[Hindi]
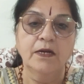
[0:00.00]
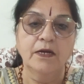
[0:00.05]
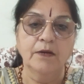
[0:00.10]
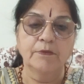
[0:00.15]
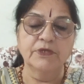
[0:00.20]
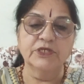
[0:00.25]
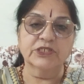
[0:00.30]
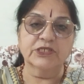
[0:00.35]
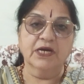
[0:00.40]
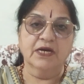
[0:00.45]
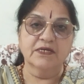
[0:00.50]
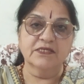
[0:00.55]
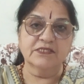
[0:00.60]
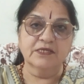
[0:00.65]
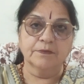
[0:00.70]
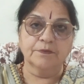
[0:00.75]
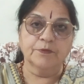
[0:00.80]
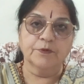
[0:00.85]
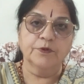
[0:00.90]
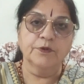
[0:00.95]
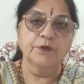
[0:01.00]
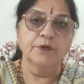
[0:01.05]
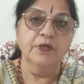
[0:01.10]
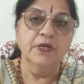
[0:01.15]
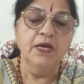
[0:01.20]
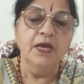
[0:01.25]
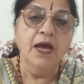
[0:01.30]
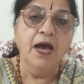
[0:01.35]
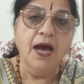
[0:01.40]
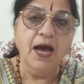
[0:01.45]
नमस्कार सबको
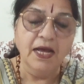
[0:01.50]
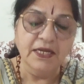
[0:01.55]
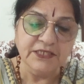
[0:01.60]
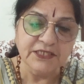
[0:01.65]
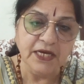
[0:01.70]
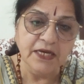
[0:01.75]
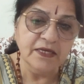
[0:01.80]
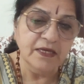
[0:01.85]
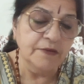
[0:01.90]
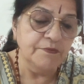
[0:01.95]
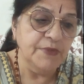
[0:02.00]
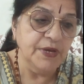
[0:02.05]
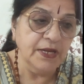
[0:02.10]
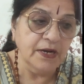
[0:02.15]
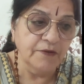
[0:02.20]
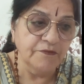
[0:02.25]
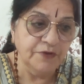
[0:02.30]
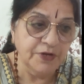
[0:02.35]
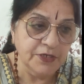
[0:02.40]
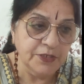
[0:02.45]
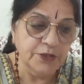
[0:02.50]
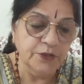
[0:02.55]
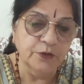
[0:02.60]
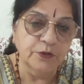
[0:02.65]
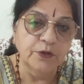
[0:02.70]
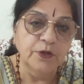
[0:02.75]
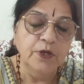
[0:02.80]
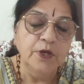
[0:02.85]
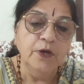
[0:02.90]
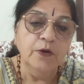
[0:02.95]
आज का ये मेरा वीडियो
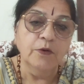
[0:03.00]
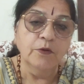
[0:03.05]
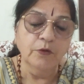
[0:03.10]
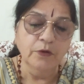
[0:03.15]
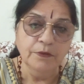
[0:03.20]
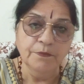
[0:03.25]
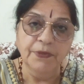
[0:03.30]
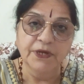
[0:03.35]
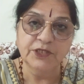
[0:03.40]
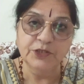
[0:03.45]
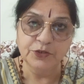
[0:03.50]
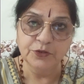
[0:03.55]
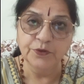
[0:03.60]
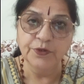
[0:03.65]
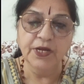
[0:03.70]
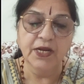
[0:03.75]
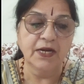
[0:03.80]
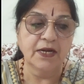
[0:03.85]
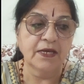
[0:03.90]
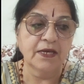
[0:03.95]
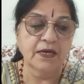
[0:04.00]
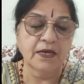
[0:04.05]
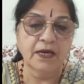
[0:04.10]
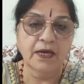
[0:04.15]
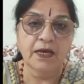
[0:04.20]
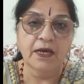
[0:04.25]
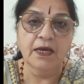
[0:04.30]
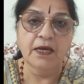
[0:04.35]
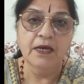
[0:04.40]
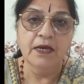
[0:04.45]
उन बच्चों के लिए
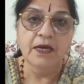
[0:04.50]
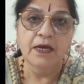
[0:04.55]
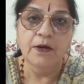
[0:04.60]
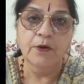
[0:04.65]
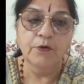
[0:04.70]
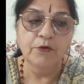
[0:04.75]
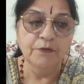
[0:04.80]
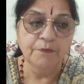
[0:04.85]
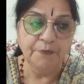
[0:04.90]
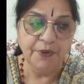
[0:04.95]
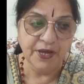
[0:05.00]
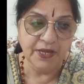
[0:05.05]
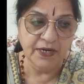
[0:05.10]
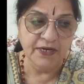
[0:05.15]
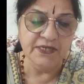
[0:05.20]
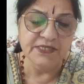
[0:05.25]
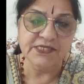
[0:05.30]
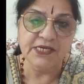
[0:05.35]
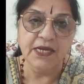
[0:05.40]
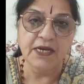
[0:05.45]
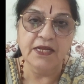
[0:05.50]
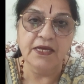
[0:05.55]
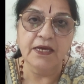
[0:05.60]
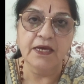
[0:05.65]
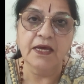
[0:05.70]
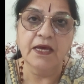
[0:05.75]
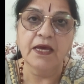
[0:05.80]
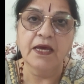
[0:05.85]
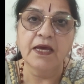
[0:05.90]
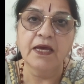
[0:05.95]
है उन पेरेंट्स के लिए
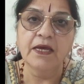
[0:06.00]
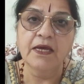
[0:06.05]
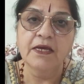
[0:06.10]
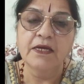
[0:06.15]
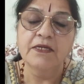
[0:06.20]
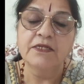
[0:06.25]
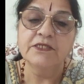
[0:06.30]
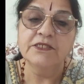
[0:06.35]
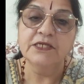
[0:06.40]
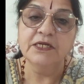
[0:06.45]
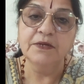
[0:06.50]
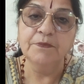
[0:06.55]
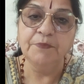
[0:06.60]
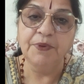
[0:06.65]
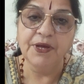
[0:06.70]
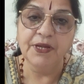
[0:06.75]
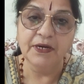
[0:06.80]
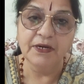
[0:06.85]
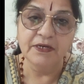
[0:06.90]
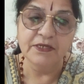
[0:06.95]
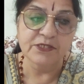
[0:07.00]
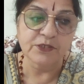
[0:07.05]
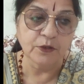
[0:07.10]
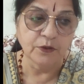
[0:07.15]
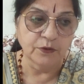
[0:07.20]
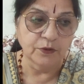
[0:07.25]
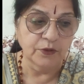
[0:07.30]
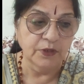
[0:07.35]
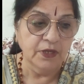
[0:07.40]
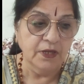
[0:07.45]
है जिन पेरेंट्स
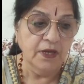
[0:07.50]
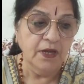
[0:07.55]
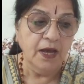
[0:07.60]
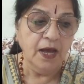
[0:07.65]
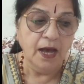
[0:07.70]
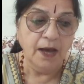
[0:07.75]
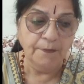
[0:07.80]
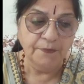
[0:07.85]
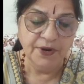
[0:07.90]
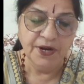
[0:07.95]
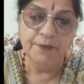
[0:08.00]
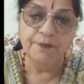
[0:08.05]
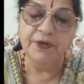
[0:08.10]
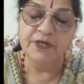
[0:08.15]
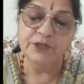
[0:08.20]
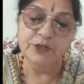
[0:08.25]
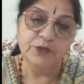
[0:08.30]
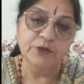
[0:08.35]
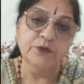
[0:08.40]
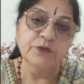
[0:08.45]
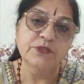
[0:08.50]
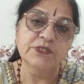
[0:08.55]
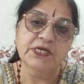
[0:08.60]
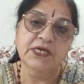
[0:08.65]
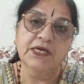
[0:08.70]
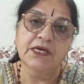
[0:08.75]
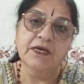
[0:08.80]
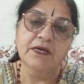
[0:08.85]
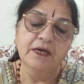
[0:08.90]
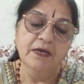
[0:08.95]
को अपने बच्चों
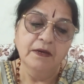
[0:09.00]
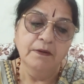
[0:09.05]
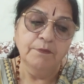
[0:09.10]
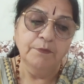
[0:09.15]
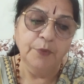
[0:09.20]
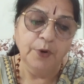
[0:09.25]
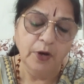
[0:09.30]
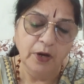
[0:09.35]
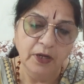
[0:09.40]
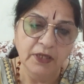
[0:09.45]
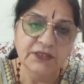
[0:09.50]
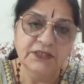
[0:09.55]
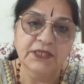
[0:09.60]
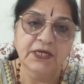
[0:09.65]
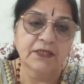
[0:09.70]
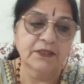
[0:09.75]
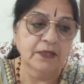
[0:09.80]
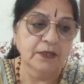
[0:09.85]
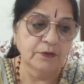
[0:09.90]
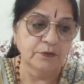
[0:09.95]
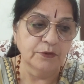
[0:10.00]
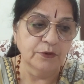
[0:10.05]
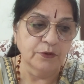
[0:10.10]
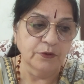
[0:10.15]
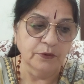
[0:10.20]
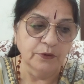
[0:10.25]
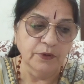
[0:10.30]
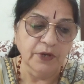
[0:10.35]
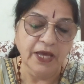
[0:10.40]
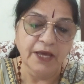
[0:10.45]
से बहुत ज़्यादा
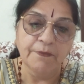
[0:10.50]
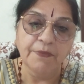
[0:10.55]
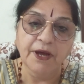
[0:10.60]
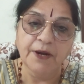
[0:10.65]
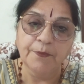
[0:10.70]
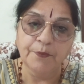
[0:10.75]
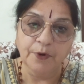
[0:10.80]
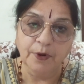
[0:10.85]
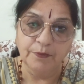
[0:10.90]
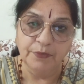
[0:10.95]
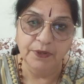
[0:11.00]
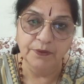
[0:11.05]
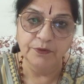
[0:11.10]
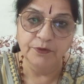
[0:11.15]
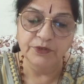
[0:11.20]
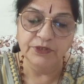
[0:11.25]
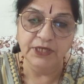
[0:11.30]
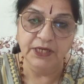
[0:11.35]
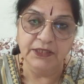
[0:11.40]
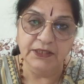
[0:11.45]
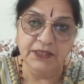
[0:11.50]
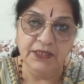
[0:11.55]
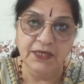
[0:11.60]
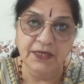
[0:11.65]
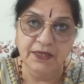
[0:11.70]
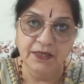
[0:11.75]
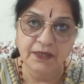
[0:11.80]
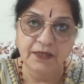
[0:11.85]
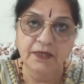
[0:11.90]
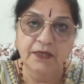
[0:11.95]
उनको कई बार प्रॉब्लम हो जाती
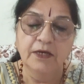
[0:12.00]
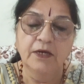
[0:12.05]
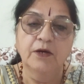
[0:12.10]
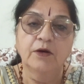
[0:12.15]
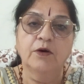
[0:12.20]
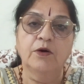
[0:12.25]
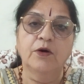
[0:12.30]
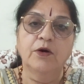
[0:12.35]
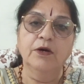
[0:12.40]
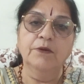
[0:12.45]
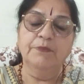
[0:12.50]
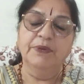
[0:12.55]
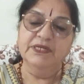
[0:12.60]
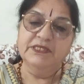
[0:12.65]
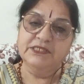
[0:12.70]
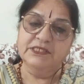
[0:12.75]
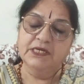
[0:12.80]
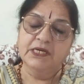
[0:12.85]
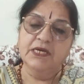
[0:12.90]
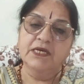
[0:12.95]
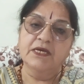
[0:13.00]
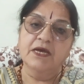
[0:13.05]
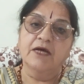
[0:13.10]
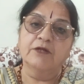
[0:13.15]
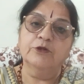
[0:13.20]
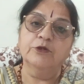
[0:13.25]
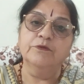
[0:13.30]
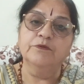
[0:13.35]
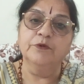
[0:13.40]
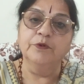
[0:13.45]
है और बच्चे या
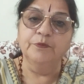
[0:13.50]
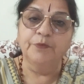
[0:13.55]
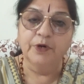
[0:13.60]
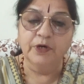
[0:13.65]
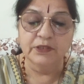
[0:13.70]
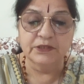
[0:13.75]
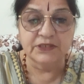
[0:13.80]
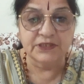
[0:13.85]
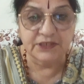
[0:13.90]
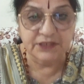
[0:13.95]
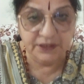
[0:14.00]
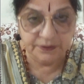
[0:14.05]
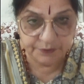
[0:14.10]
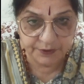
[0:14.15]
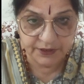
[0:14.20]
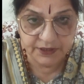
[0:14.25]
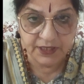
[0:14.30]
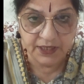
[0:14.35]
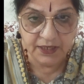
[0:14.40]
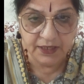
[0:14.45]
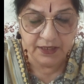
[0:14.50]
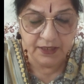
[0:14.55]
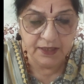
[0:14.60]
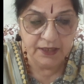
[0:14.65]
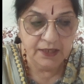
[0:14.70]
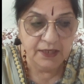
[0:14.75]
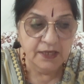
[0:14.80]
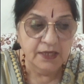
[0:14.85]
तो वो बहुत स्टबन हैं